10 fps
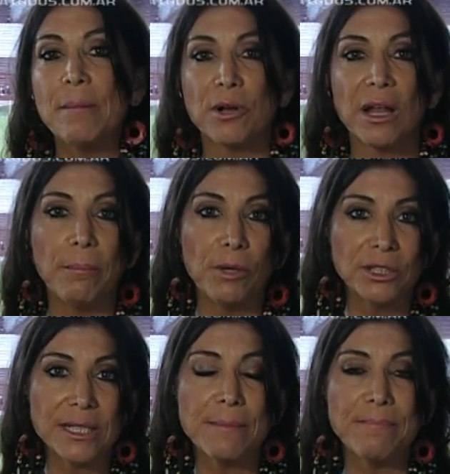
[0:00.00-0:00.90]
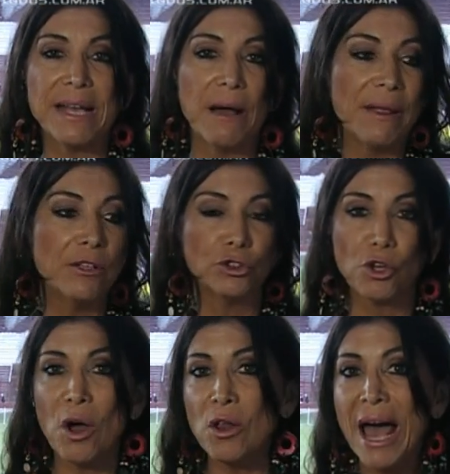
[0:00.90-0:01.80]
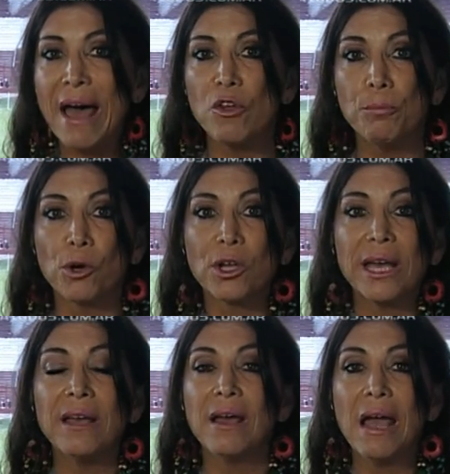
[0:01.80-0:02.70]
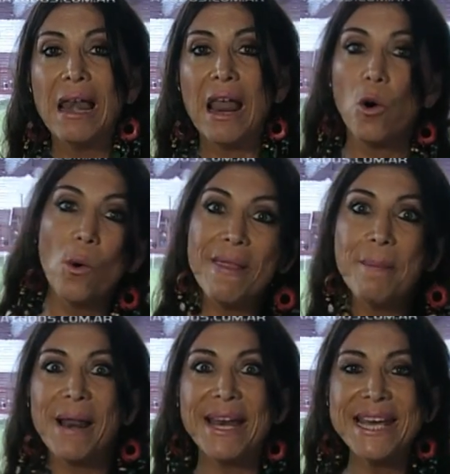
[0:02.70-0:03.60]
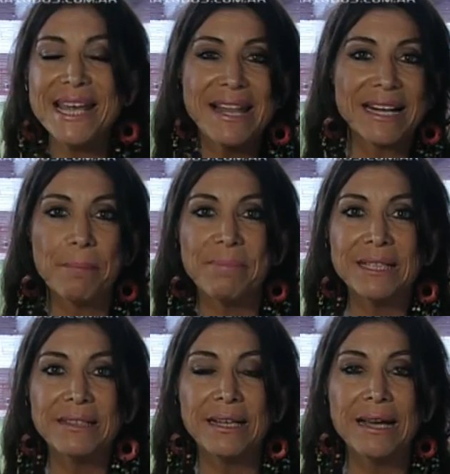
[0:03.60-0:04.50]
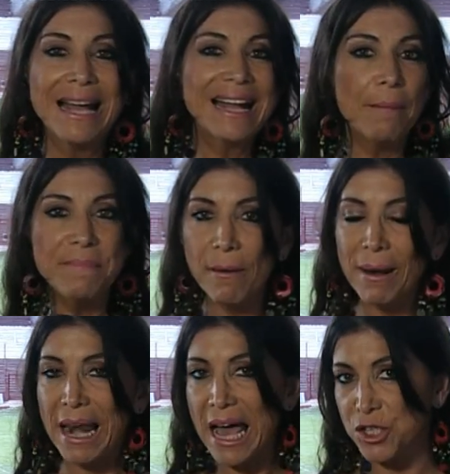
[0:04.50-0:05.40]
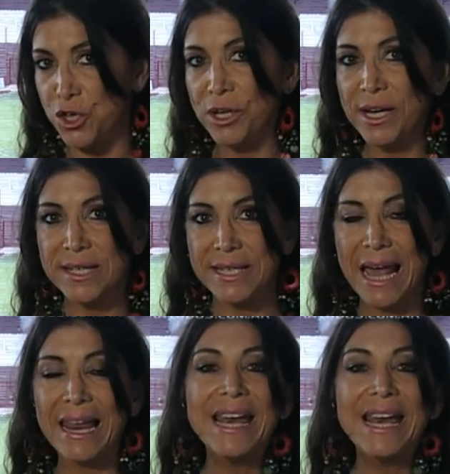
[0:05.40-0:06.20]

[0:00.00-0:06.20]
porque la pelota se picaba en otro lado y porque las jugadas planeadas de repente cambiaban la acción inicial.